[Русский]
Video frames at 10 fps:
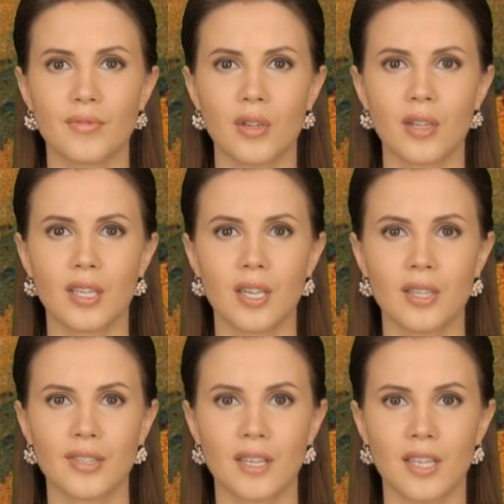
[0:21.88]
В ходе
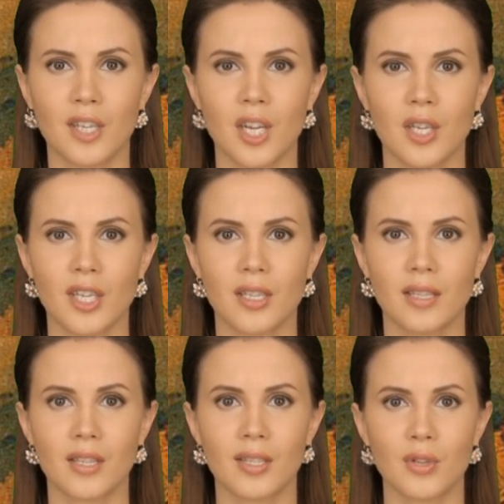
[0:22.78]
этой встречи
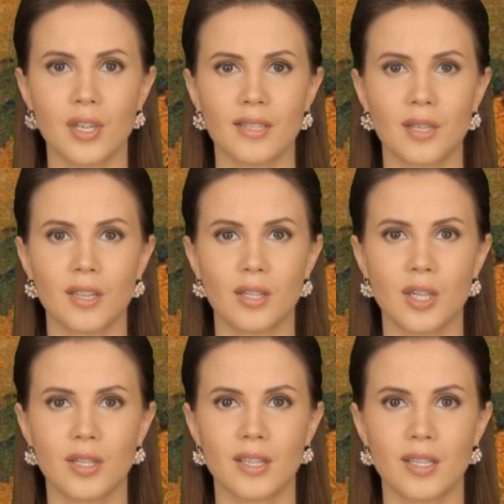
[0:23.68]
Иисус
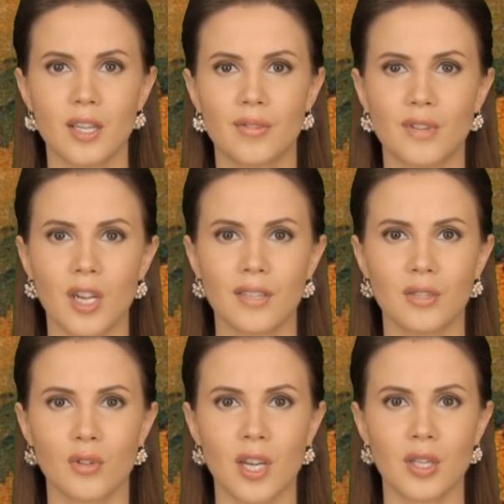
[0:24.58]
произносит известную
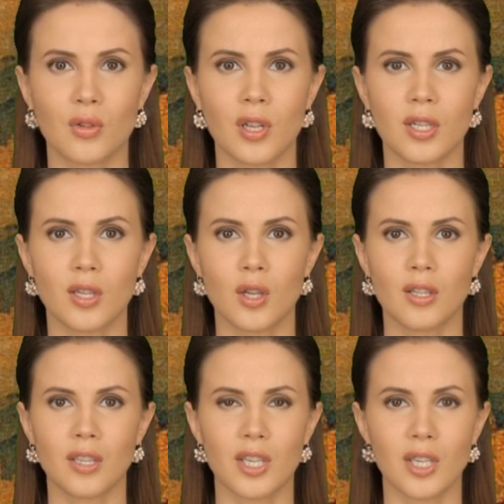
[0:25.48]
фразу, которую
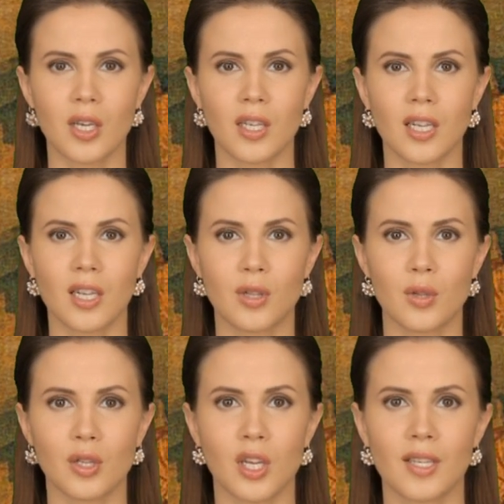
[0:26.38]
называют
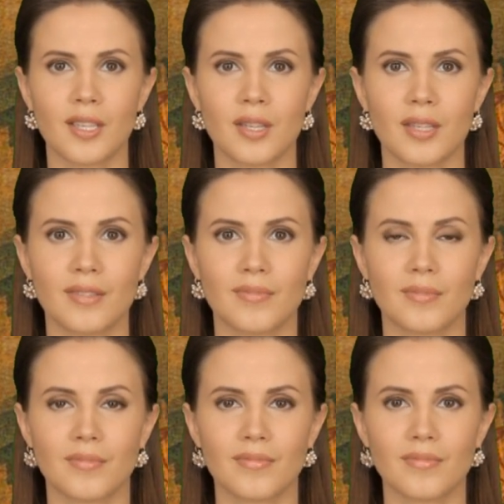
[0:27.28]
Евангелием в миниатюре.
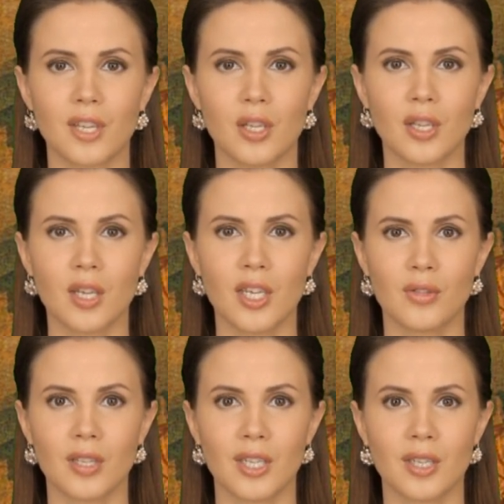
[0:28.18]
Ибо
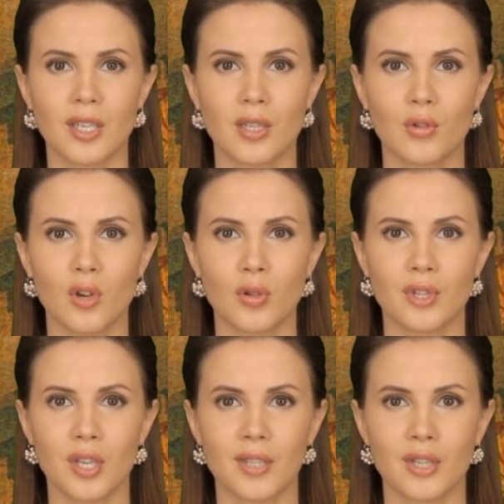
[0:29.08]
так возлюбил
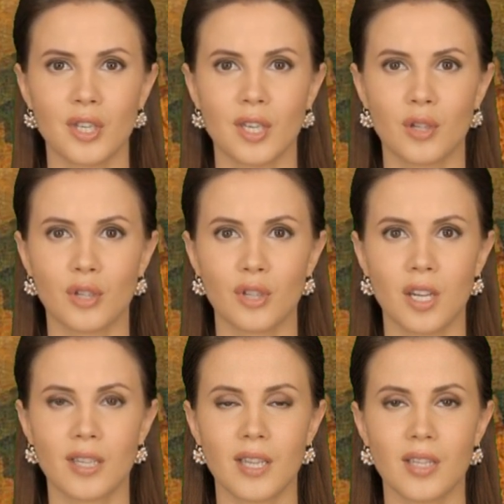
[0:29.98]
Бог мир, что
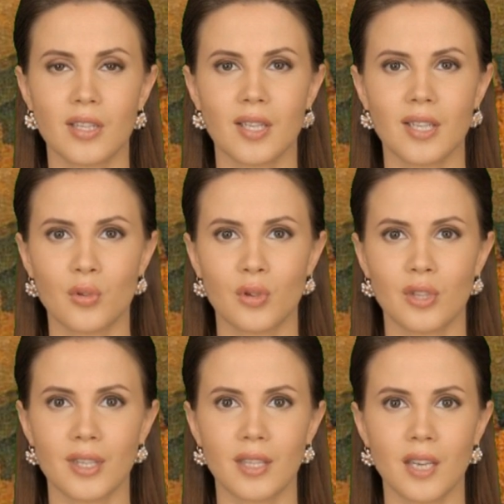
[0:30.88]
отдал Сына
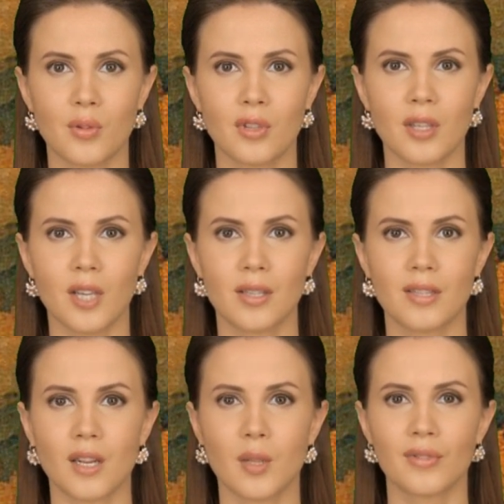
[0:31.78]
Своего
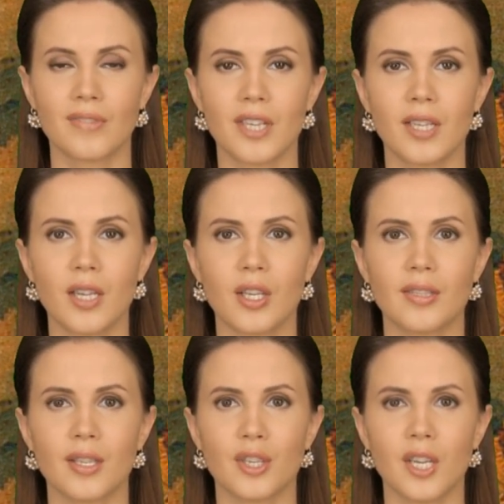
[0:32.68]
Единородного, дабы
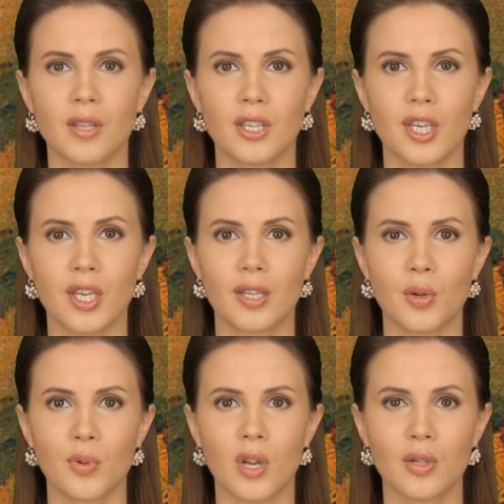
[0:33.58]
всякий, верующий
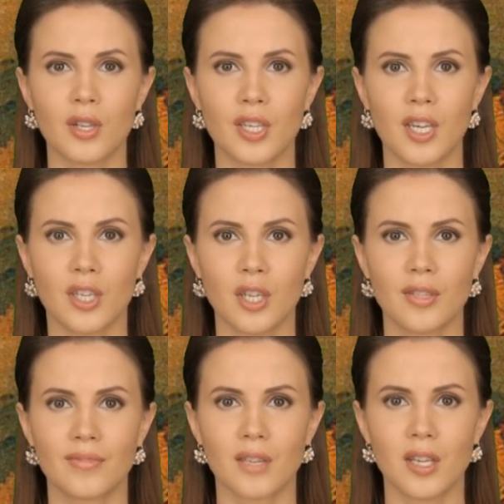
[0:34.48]
в Него, не
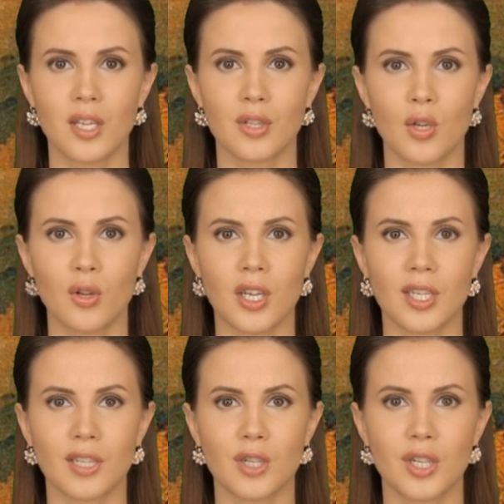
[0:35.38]
погиб, но имел
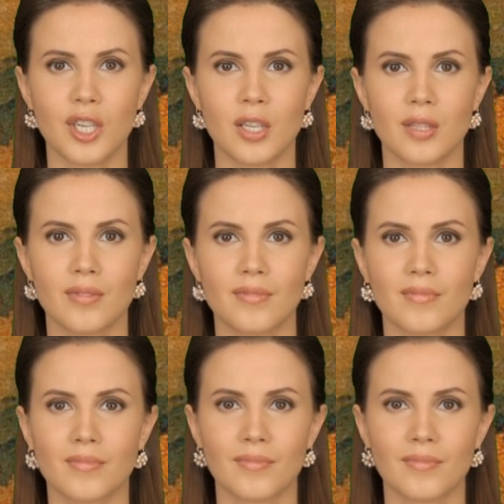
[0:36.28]
жизнь вечную.